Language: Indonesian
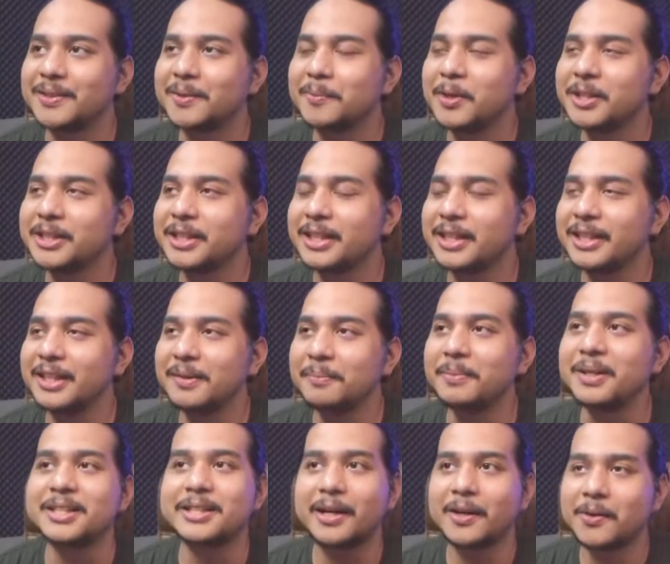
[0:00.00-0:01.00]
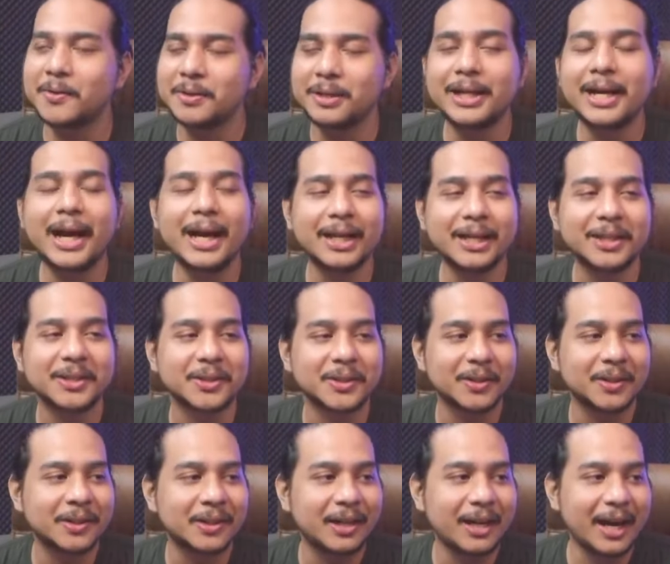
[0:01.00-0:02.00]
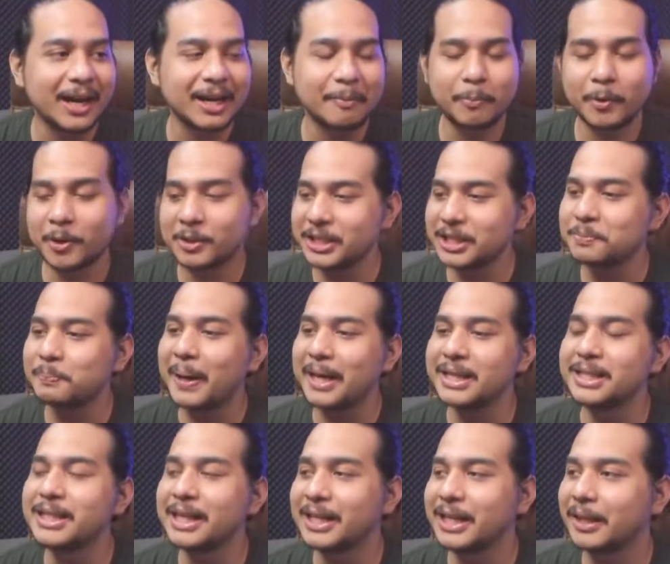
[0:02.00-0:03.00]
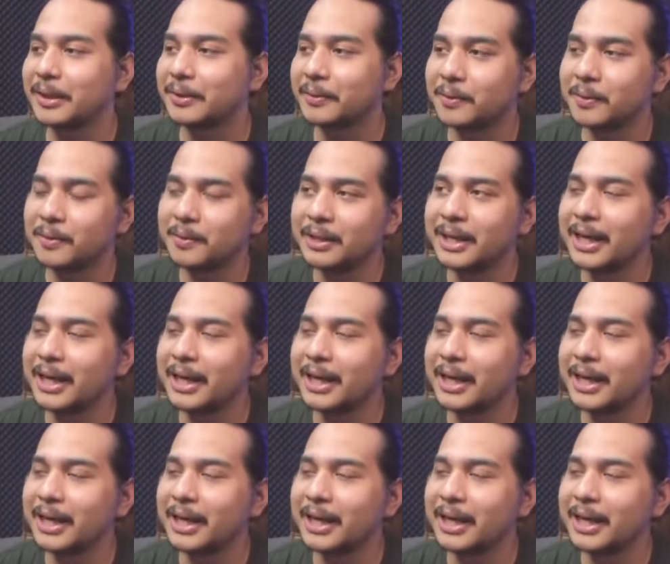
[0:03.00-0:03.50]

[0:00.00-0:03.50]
Lu mau jadi ini bisa kok enggak gitu loh. Ada proses panjang gitu.